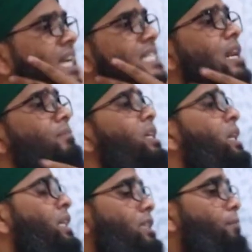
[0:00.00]
এই যে আমি
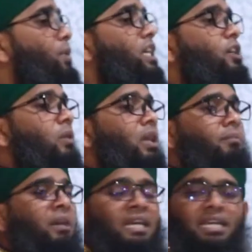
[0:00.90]
তারপরে কি
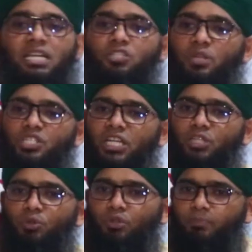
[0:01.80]
করলাম রাসুলের
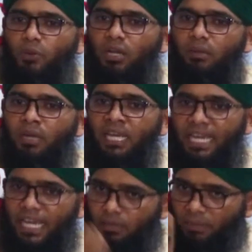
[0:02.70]
সামনে দূরত পড়লাম
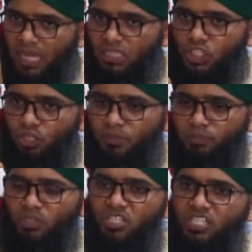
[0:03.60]
একবার হাদিস
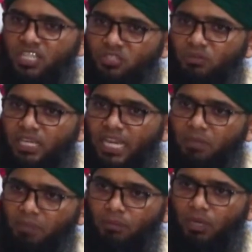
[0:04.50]
শরীফের মধ্যে সে রাসুলকে
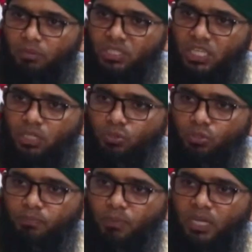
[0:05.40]
একবার ভালোবেসে কেউ
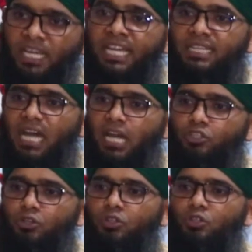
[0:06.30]
দূরত পড়লে তার
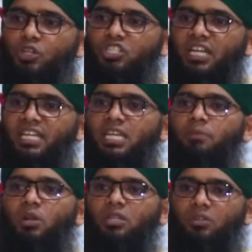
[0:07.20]
জন্য দশটা
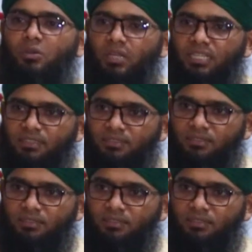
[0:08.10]
নেকি বরাদ্দ করে দেন